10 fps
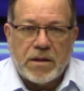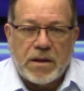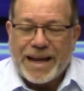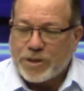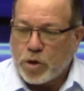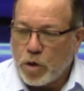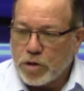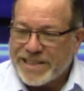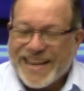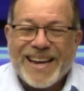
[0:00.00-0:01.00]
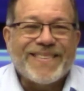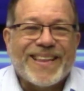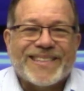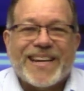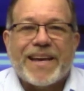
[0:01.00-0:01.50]
las cosas
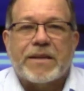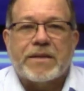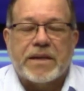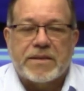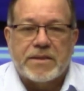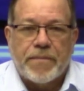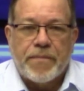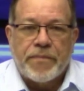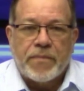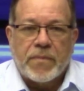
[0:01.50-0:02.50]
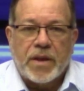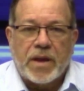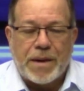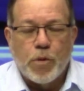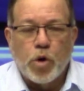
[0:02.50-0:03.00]
indecentes
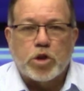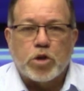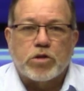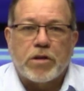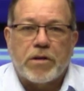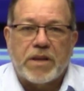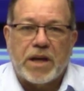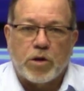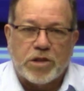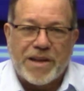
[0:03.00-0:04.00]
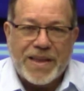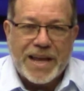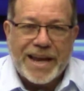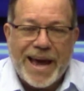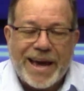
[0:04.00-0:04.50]
que muchos de los
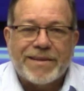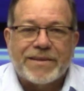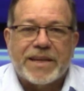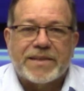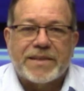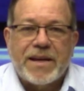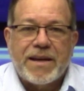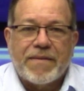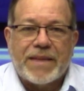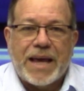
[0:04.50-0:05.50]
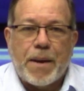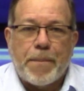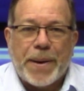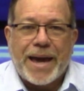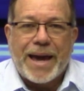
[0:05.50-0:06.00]
dirigentes del
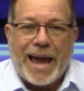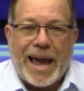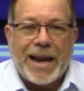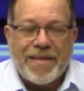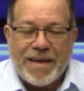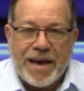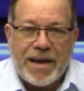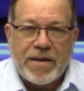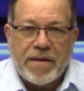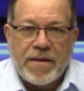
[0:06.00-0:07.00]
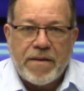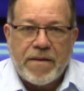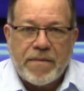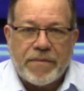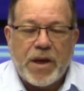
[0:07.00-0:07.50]
PLD,
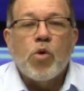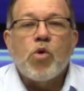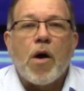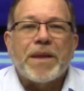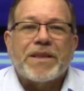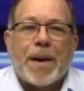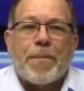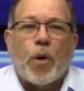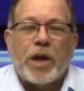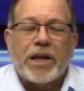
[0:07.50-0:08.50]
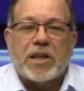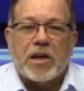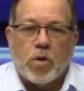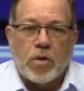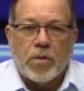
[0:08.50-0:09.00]
de un comité
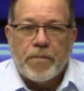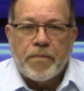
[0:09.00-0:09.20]
político,